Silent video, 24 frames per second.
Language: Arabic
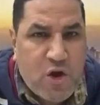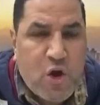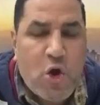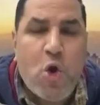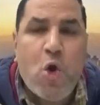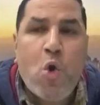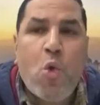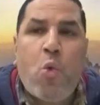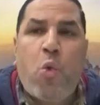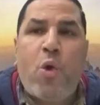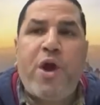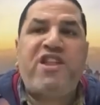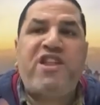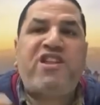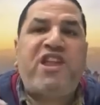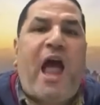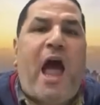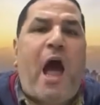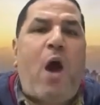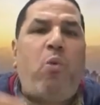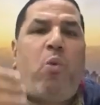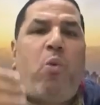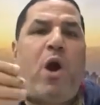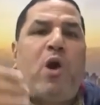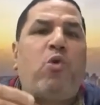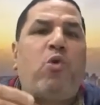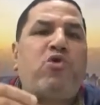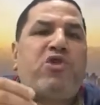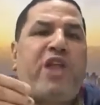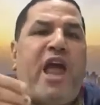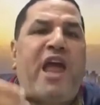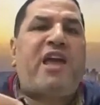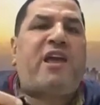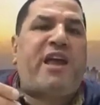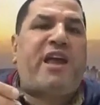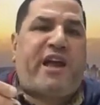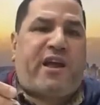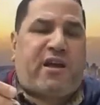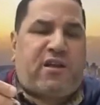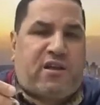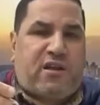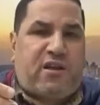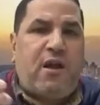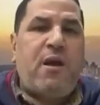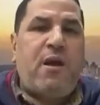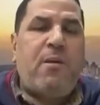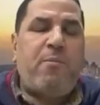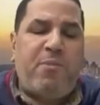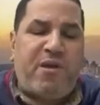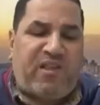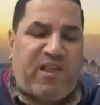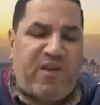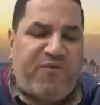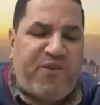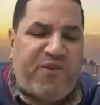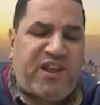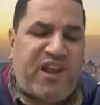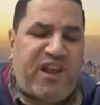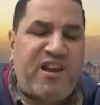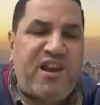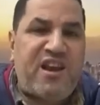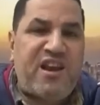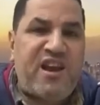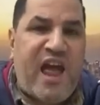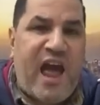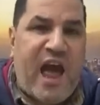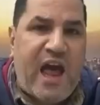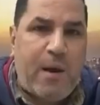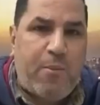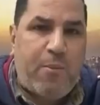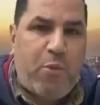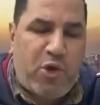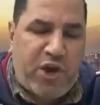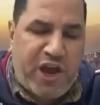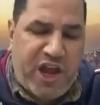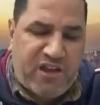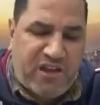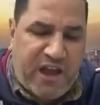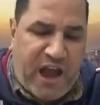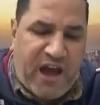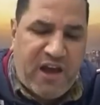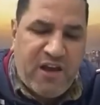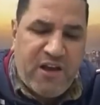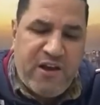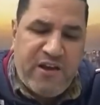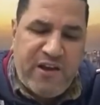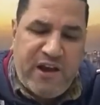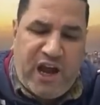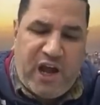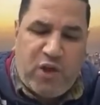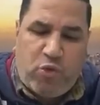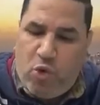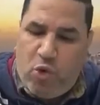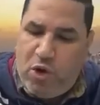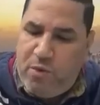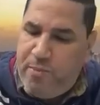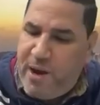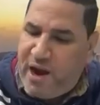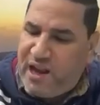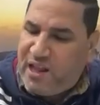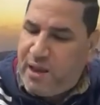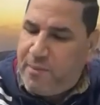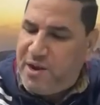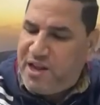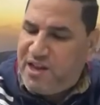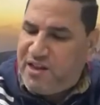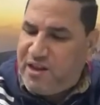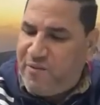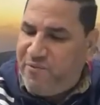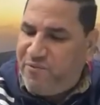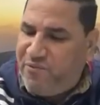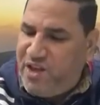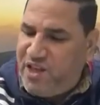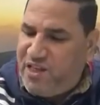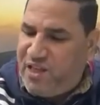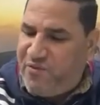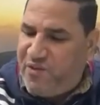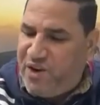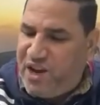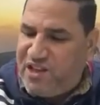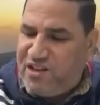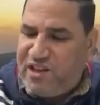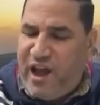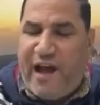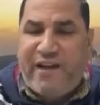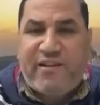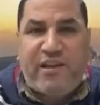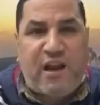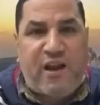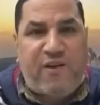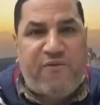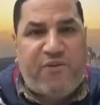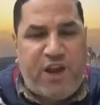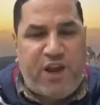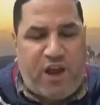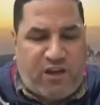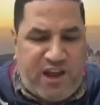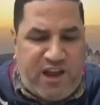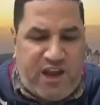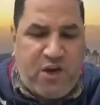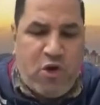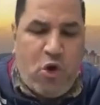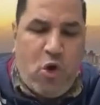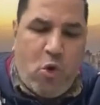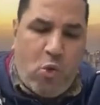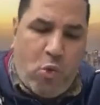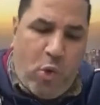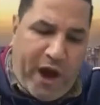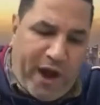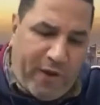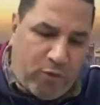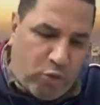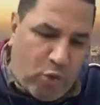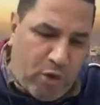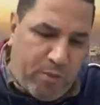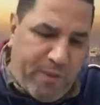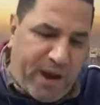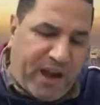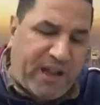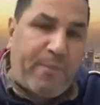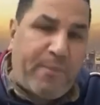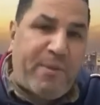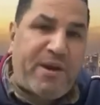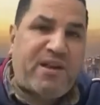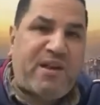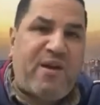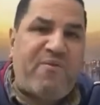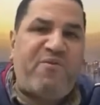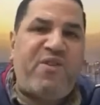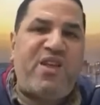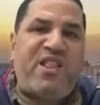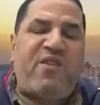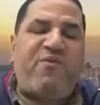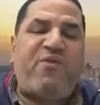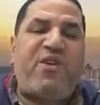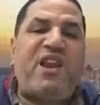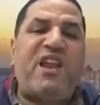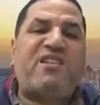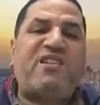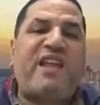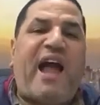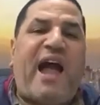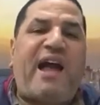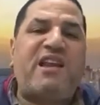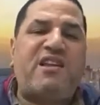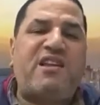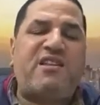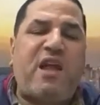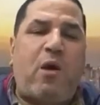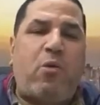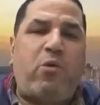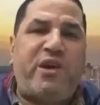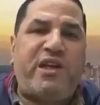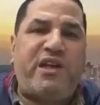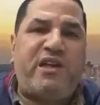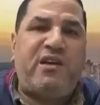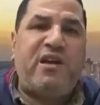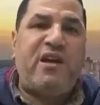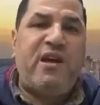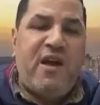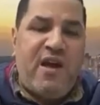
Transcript: ويتحولوا دايركت بصفة ان هنا بوريدا عضو المكتب التنفيذي في الاتحاد الافريقي وعضو المكتب التنفيذي في الاتحاد الدولي